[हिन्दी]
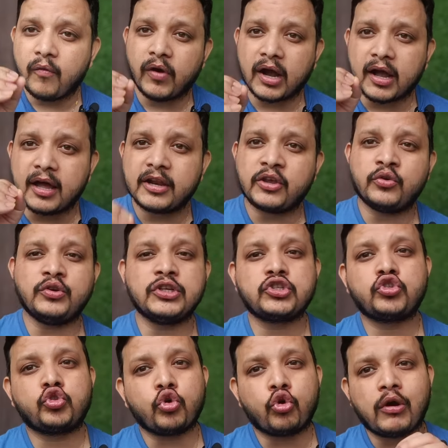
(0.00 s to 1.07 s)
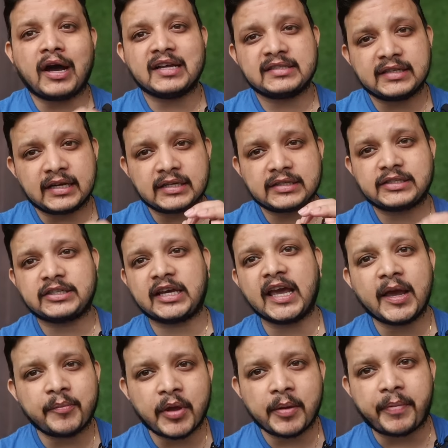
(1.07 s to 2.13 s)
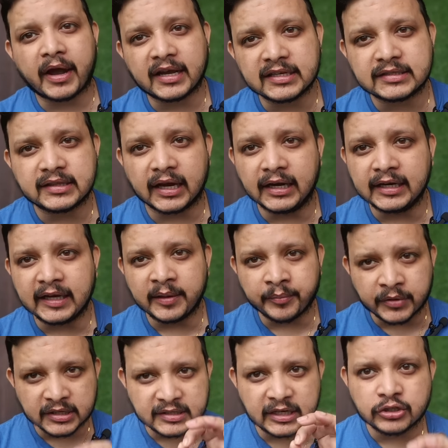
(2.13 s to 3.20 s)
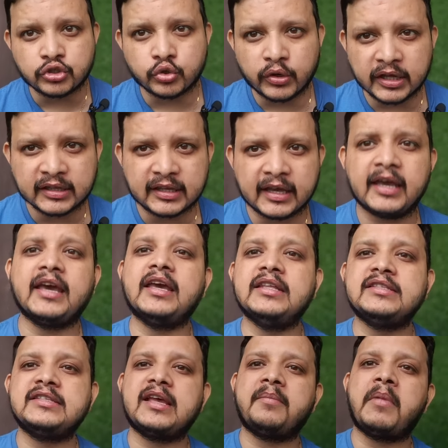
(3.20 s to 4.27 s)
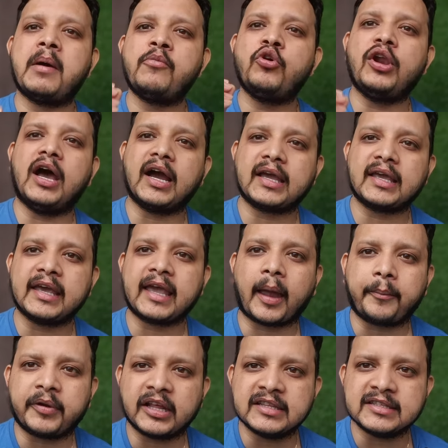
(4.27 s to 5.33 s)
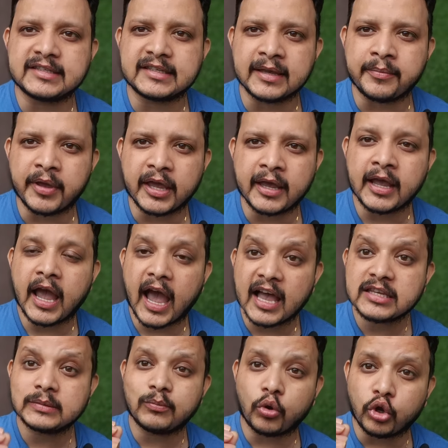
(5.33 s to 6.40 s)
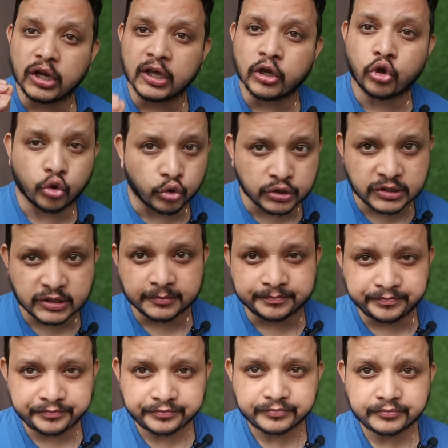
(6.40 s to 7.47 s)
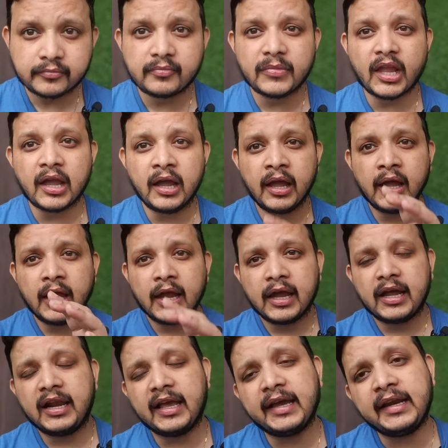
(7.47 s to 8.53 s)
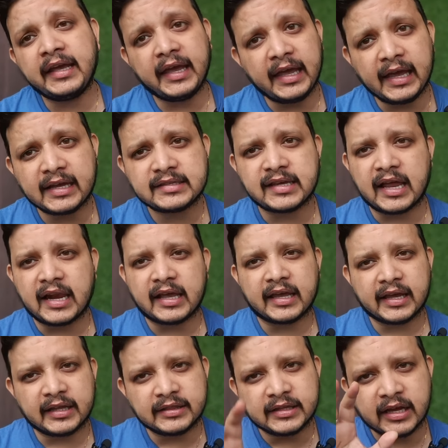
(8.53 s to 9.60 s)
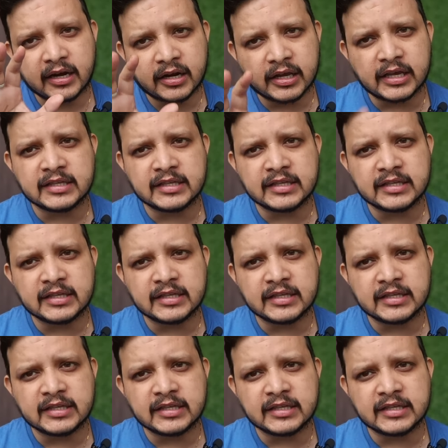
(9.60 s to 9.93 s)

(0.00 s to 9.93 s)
वकार यूनिस 2006 में पाकिस्तान टीम के साथ जुड़े थे इंजमामुल हक की कैप्टेंसी में एज बॉलिंग कोच लेकिन एक साल के अंदर